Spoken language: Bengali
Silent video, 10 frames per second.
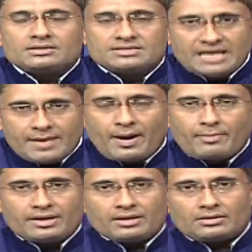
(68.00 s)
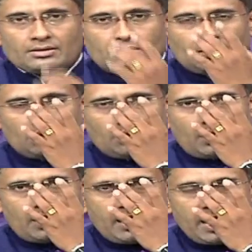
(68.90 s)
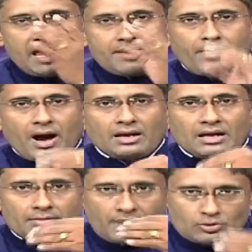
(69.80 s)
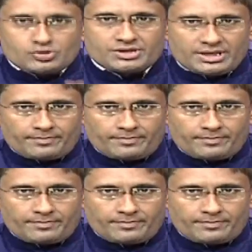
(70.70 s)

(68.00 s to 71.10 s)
যেভাবে এই বাংলার মানুষকে